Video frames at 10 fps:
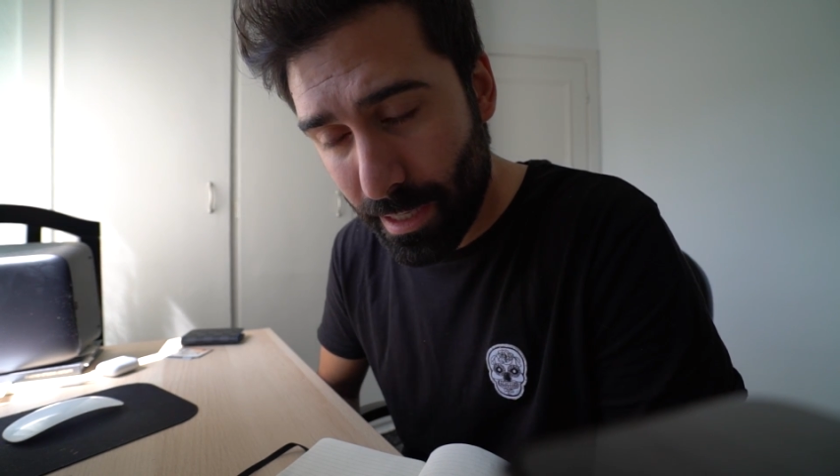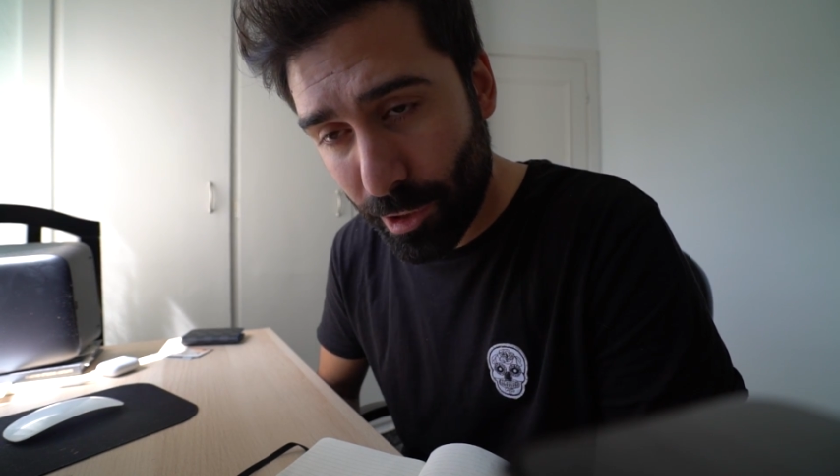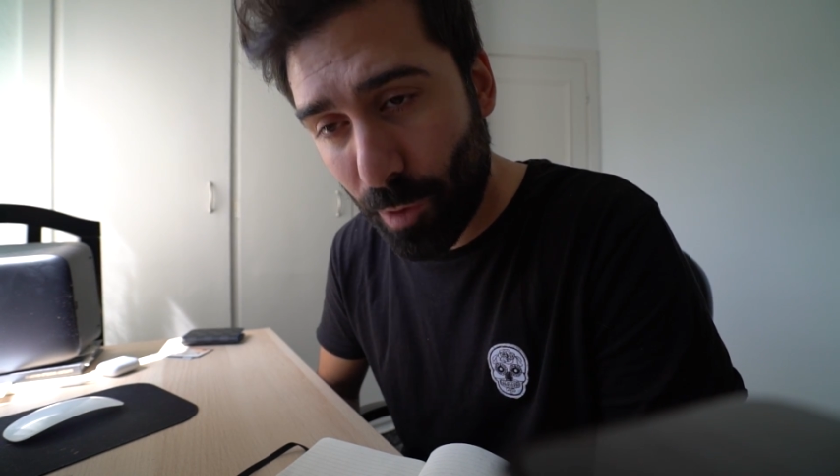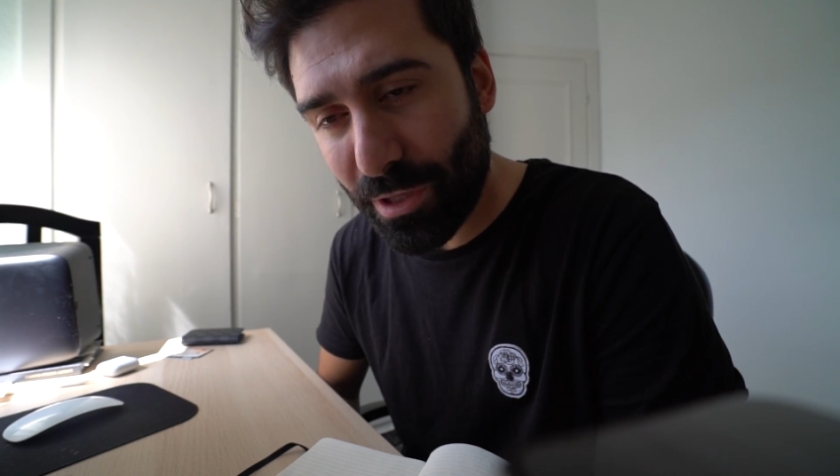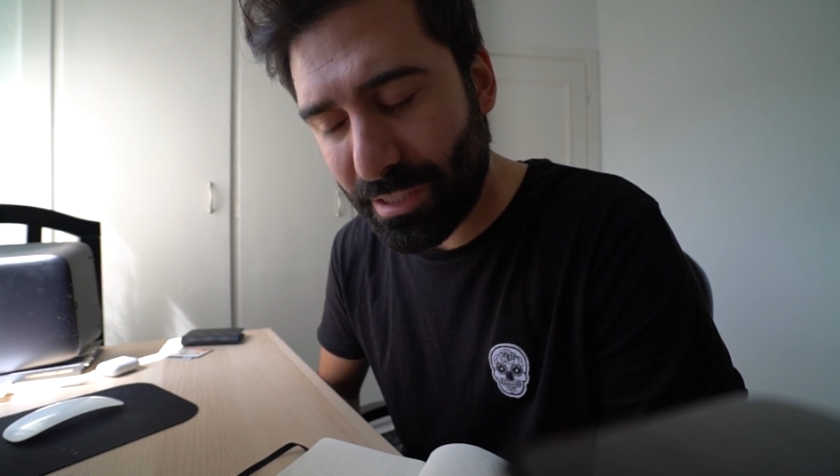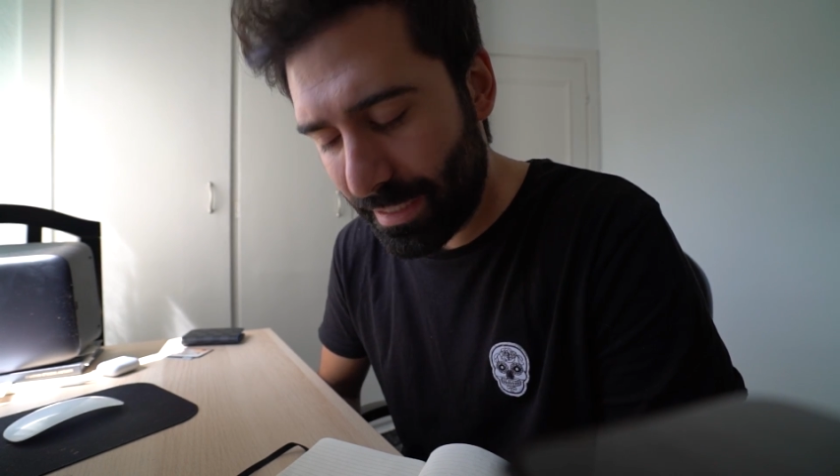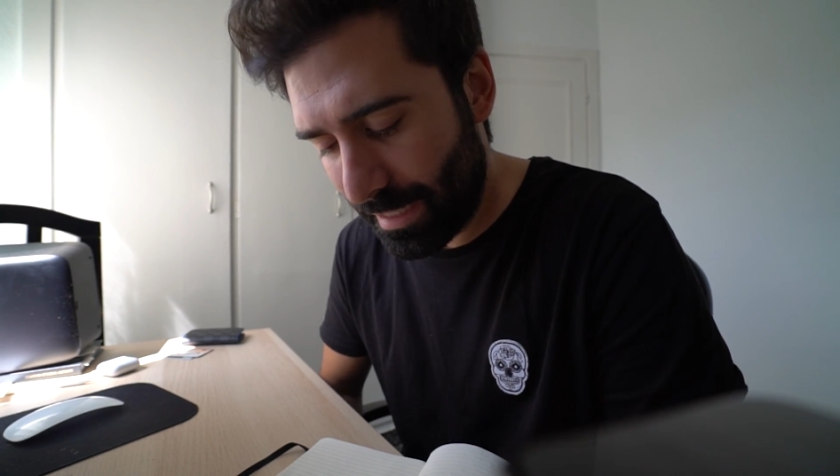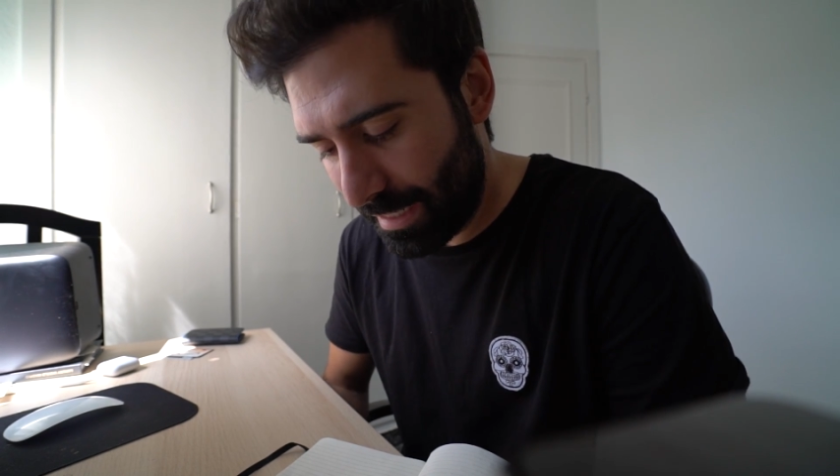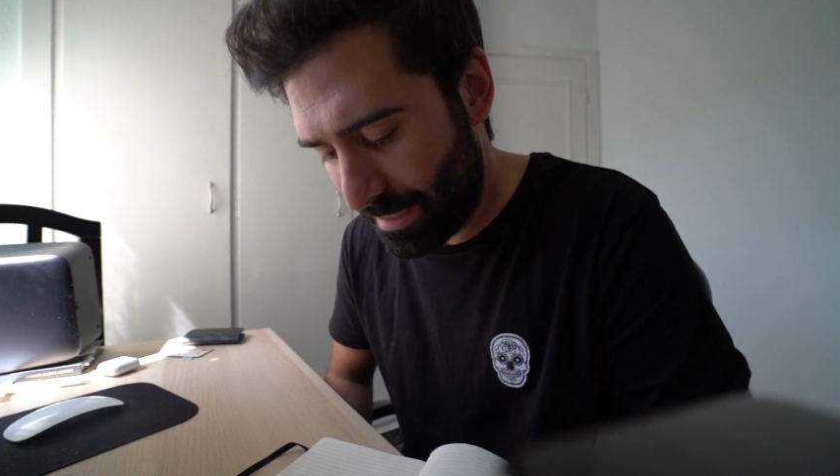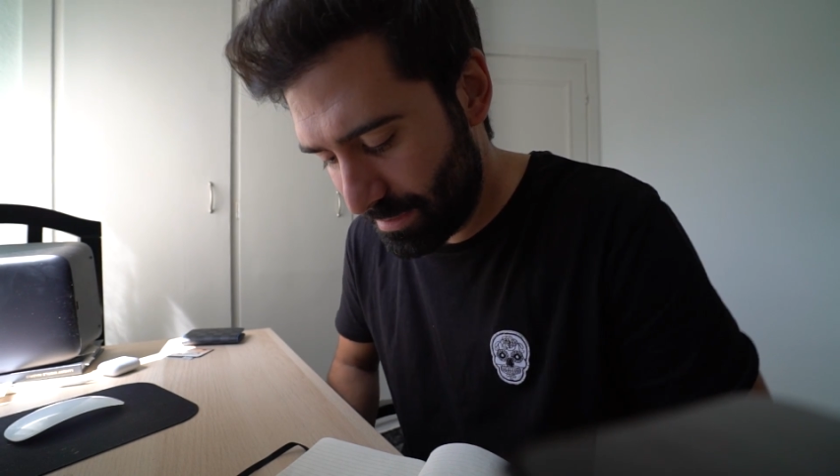Y no puede salir a
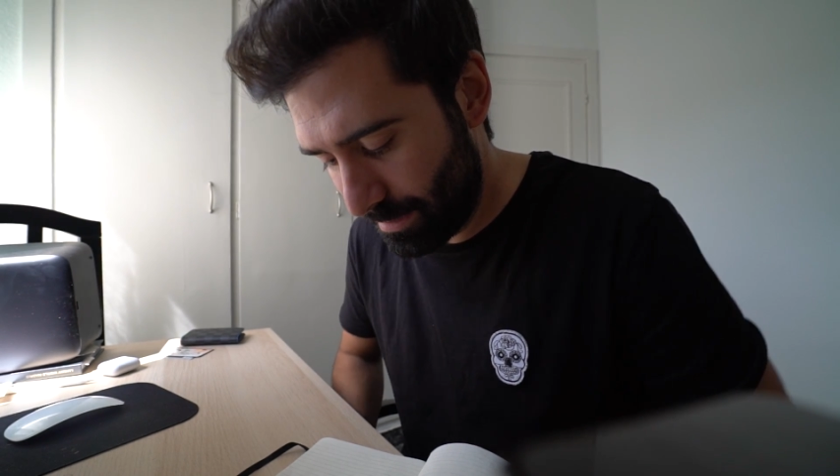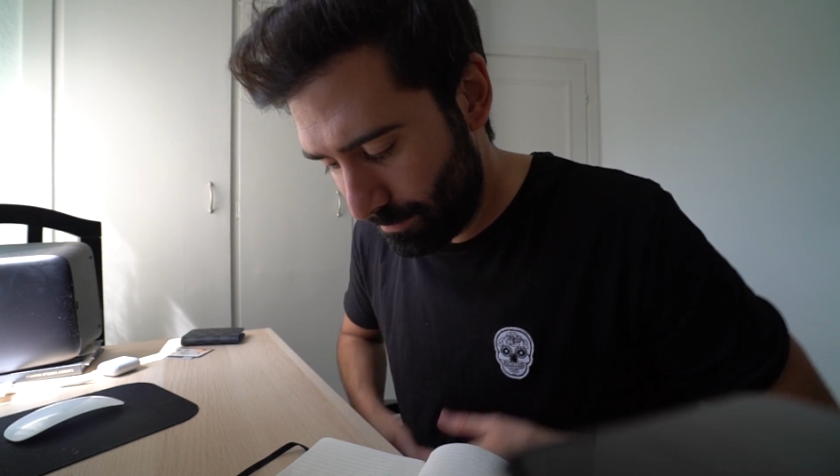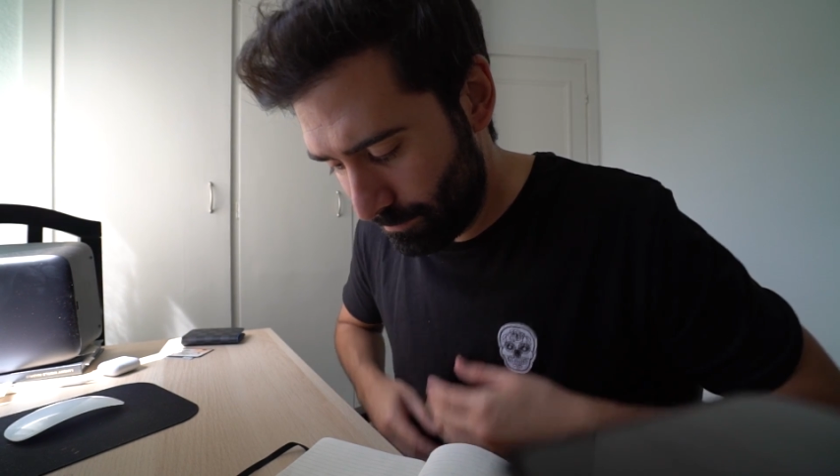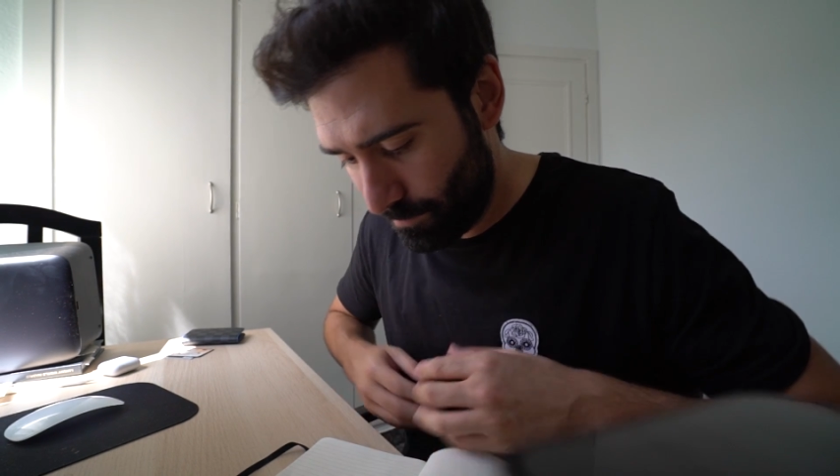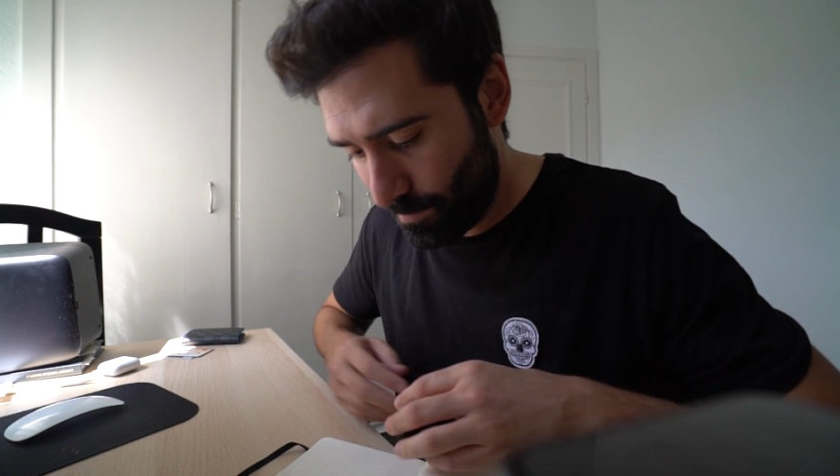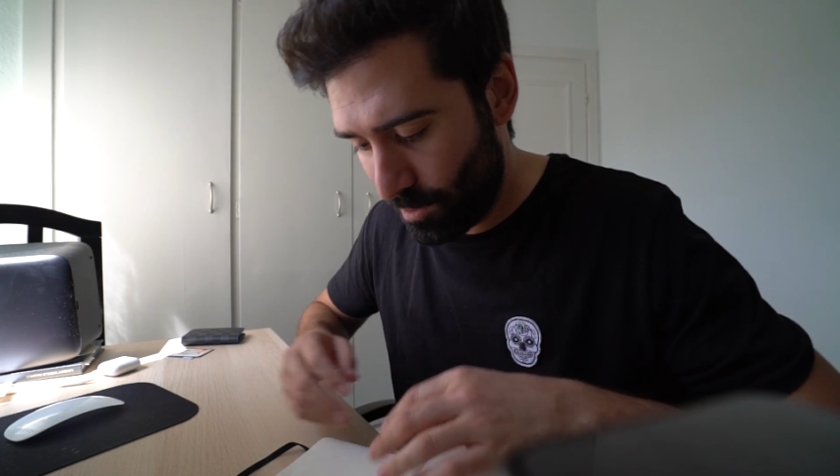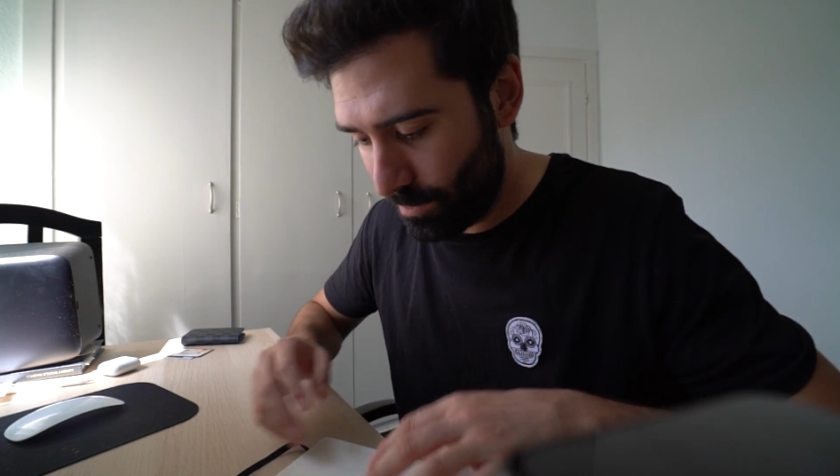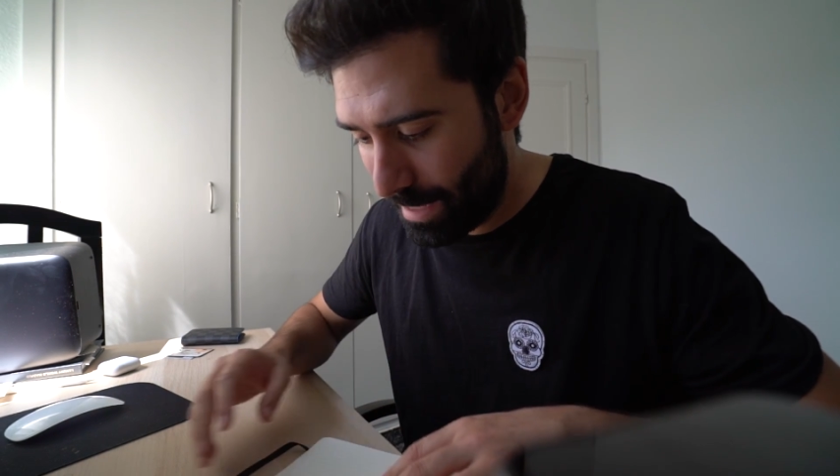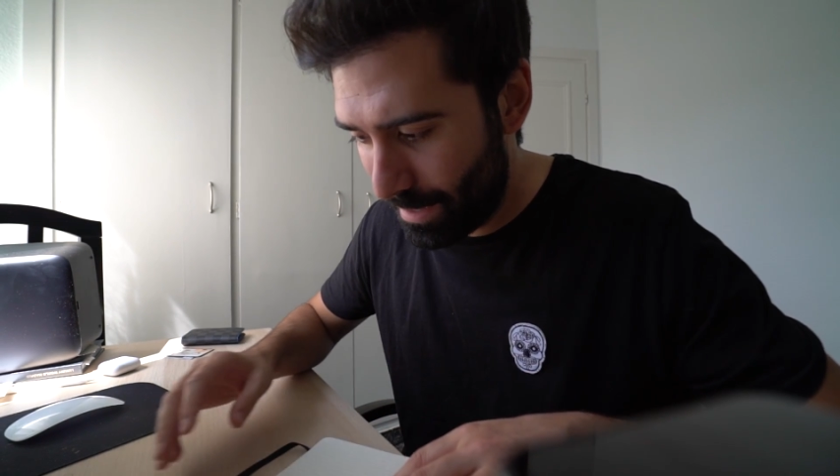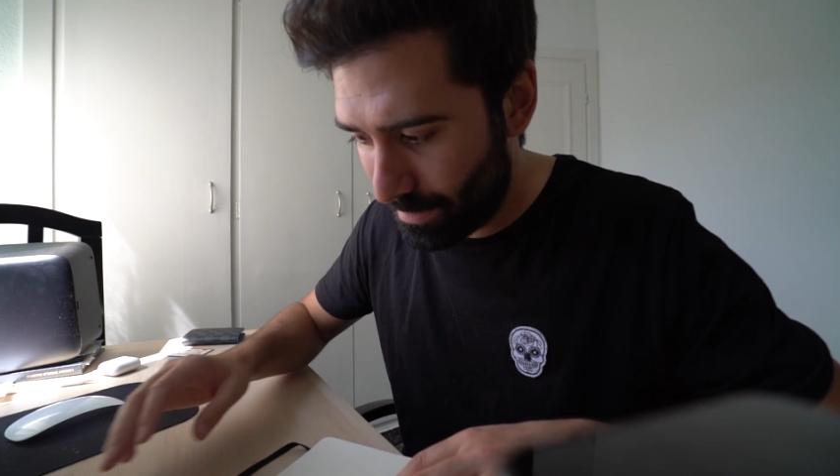la casa! Bueno,
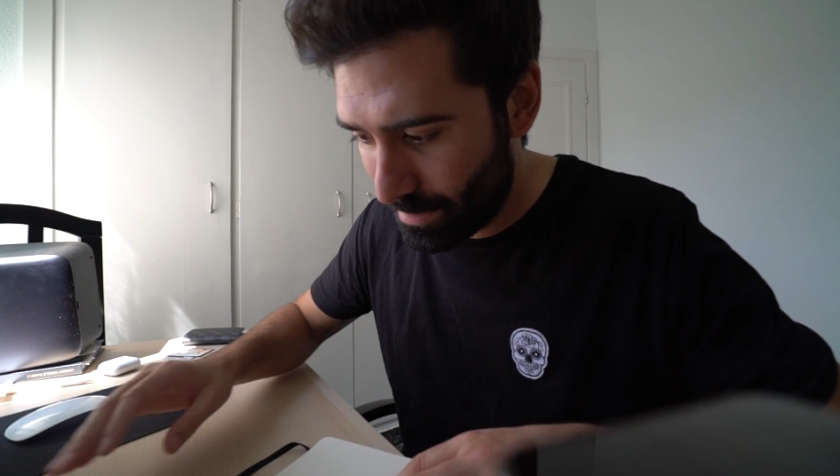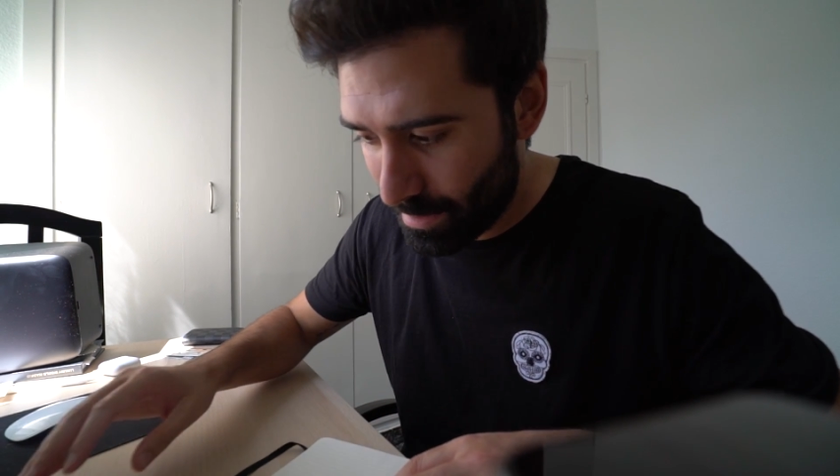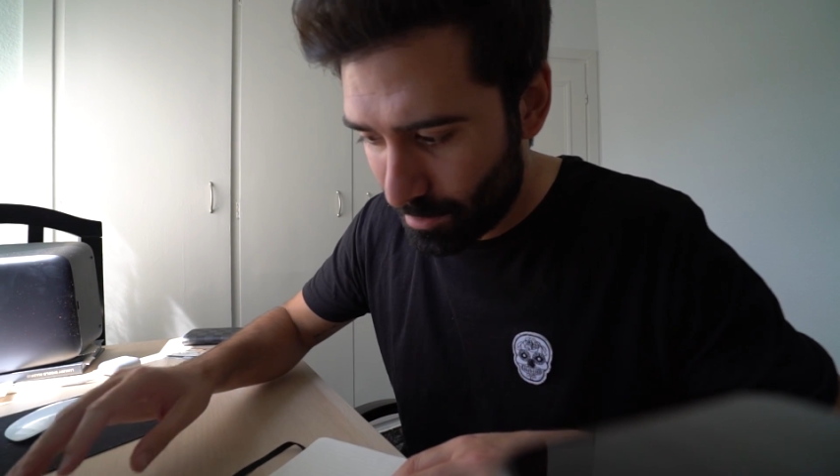ya...